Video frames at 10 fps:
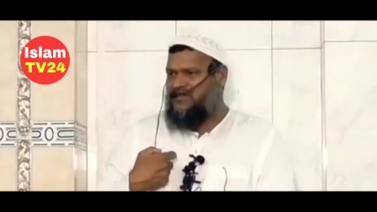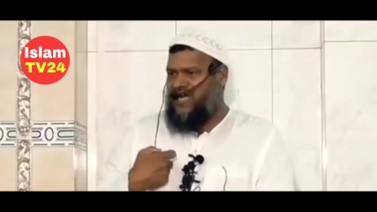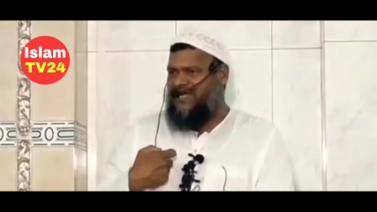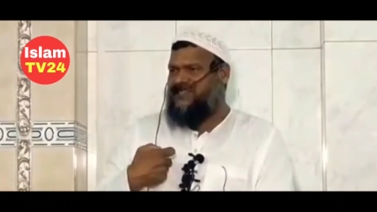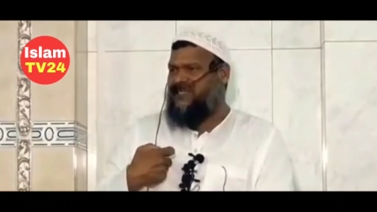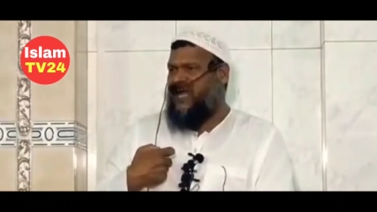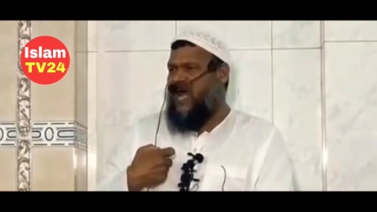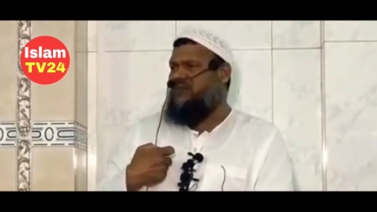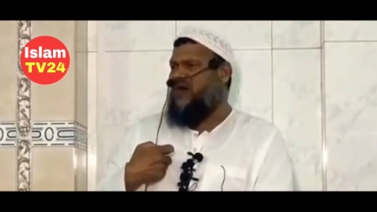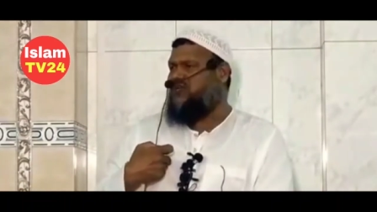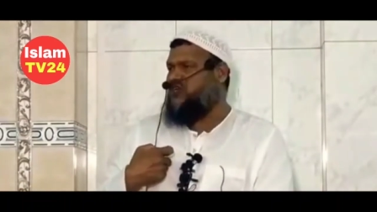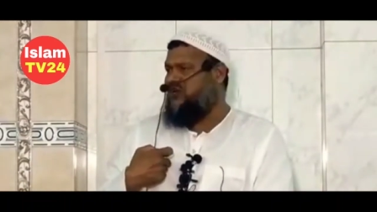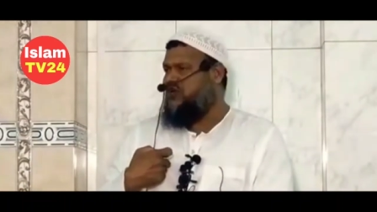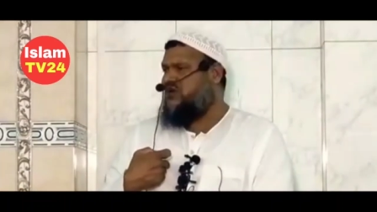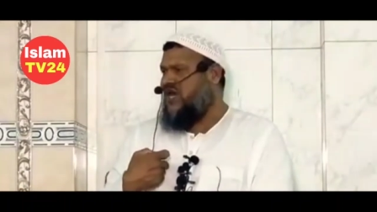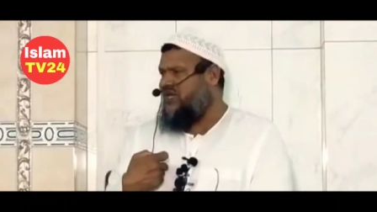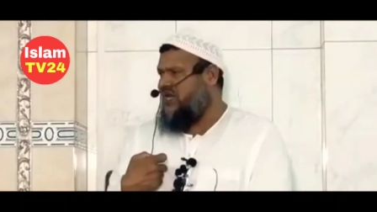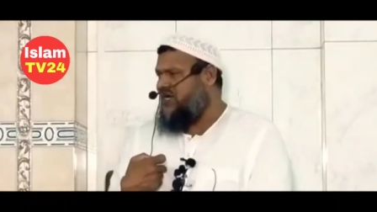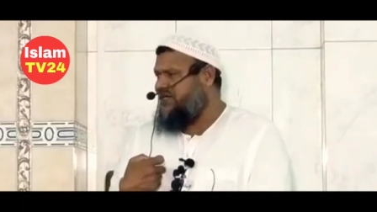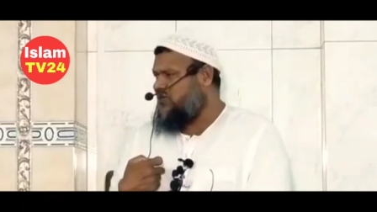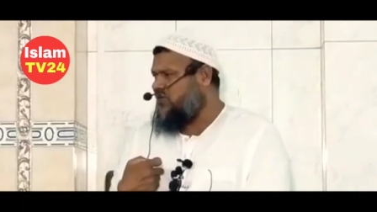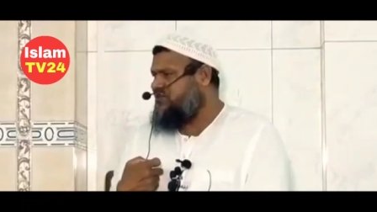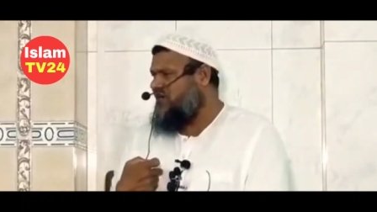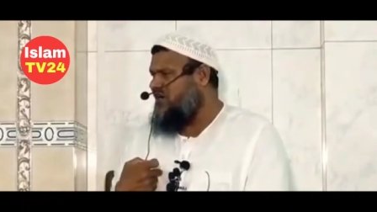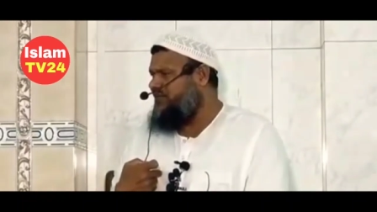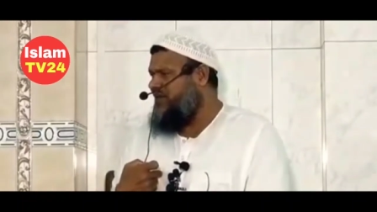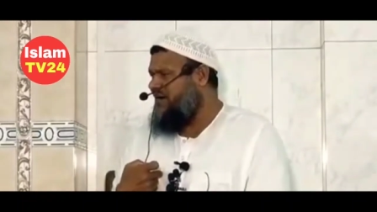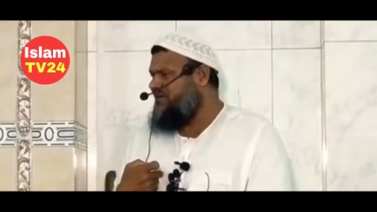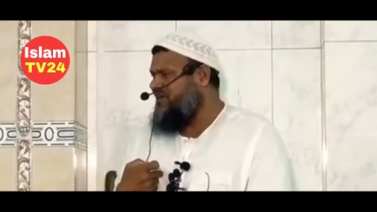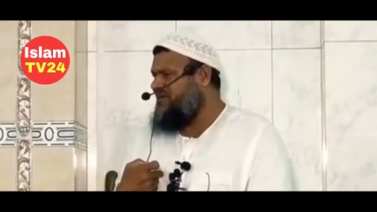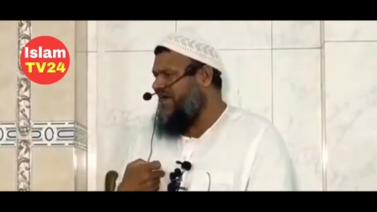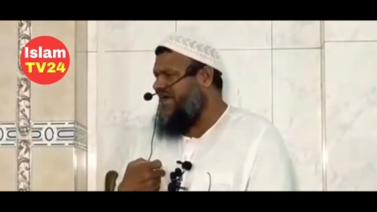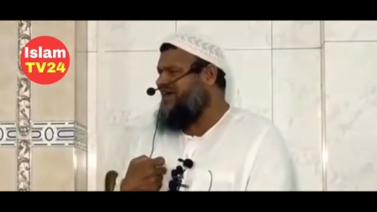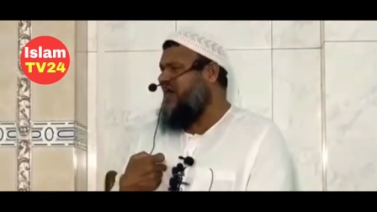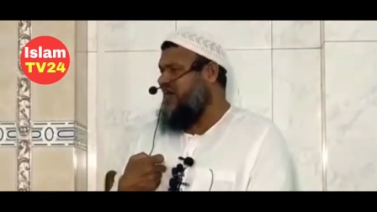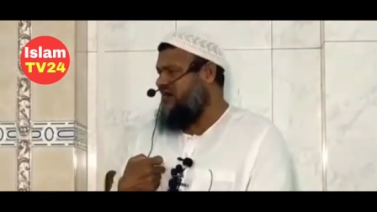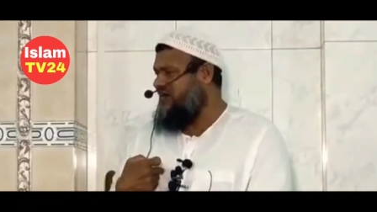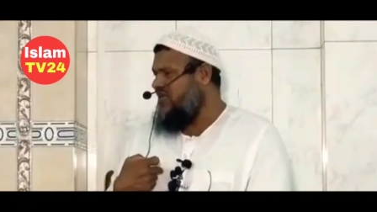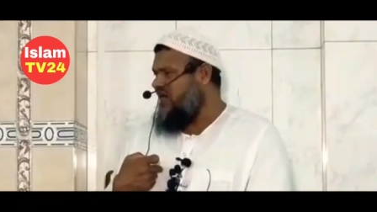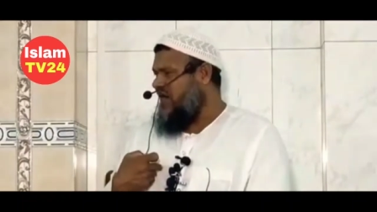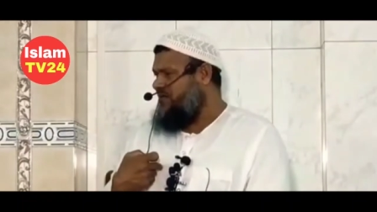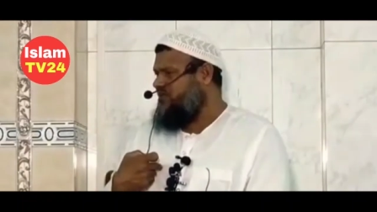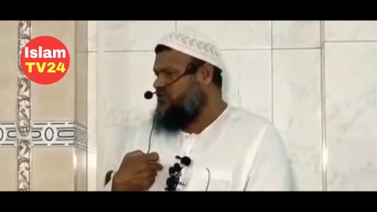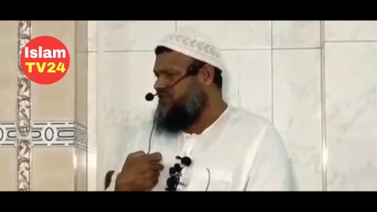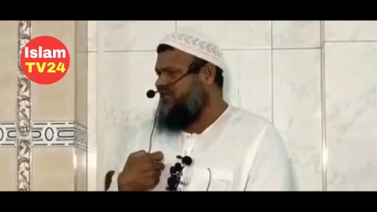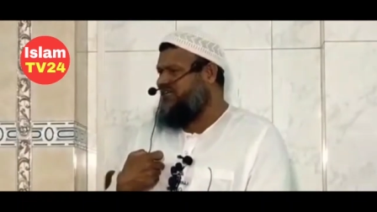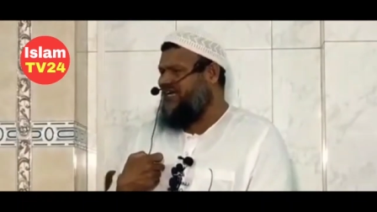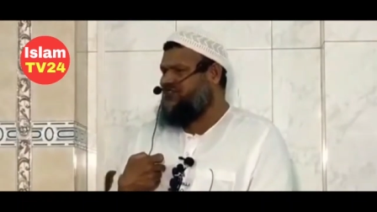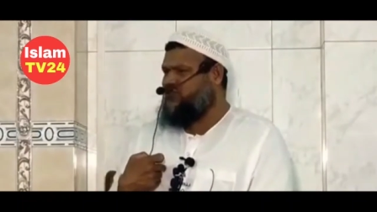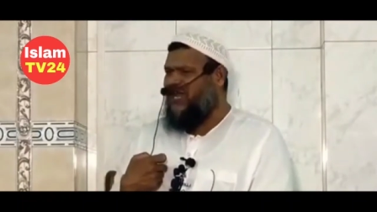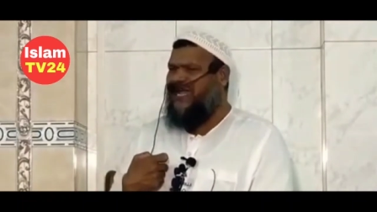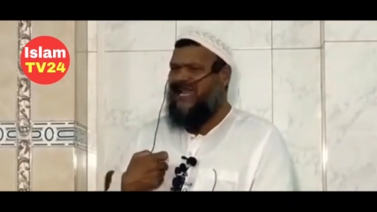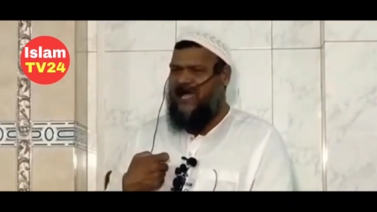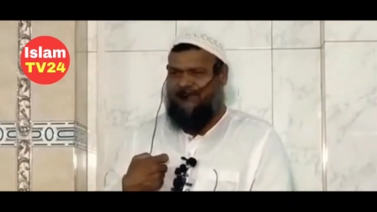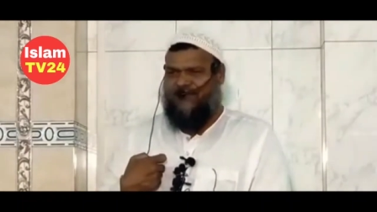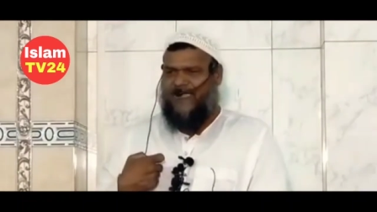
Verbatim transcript: জাতিকে আমার জন্য কান্নাকাটি করতে হবে আমি নয় একা আমি দুনিয়া থেকে চলে গেলাম